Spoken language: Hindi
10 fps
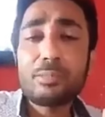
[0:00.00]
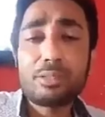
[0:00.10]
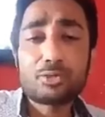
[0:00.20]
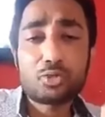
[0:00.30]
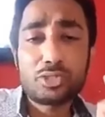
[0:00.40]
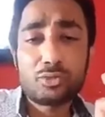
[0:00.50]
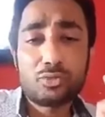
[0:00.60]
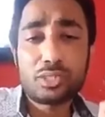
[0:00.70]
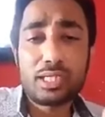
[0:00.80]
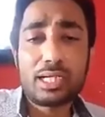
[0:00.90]
मेरे बच्चों से
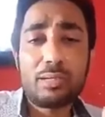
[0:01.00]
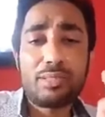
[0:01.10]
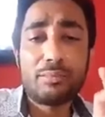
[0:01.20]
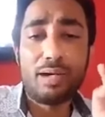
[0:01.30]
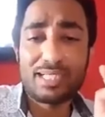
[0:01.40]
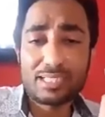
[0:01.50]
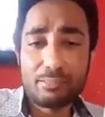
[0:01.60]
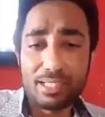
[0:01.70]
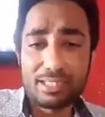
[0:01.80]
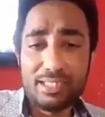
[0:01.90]
दूर रखा गया मेरी माँ
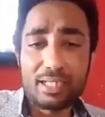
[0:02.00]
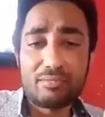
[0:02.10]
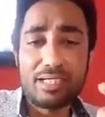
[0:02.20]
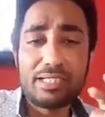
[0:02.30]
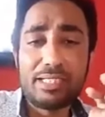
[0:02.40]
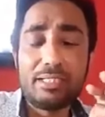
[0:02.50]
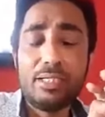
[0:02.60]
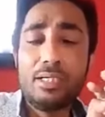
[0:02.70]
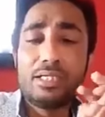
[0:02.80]
से बात नहीं करवाई गई